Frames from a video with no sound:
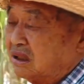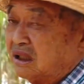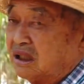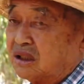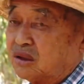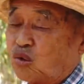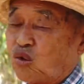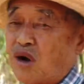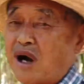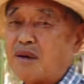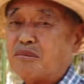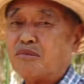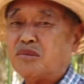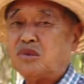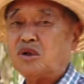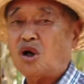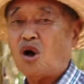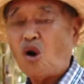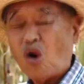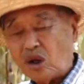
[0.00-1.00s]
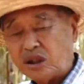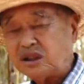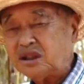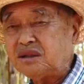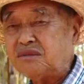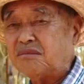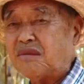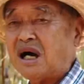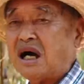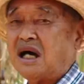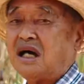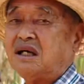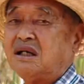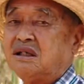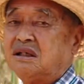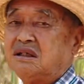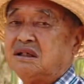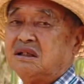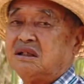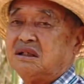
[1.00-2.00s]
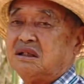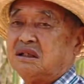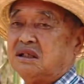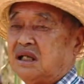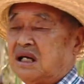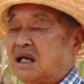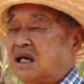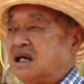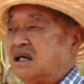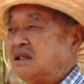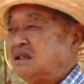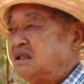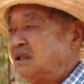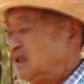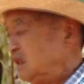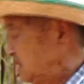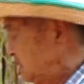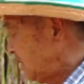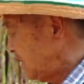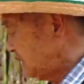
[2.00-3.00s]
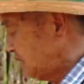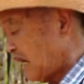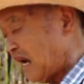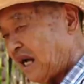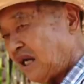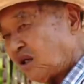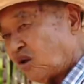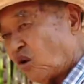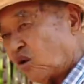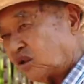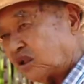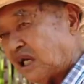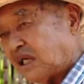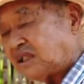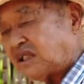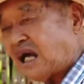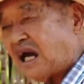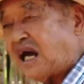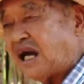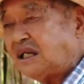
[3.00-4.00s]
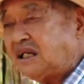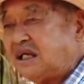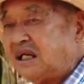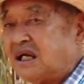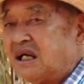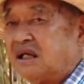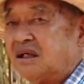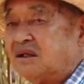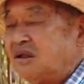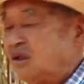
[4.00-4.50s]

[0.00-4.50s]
เกิดความร้อนขึ้นมานะถ้าใช้ของตาช้างเนี่ย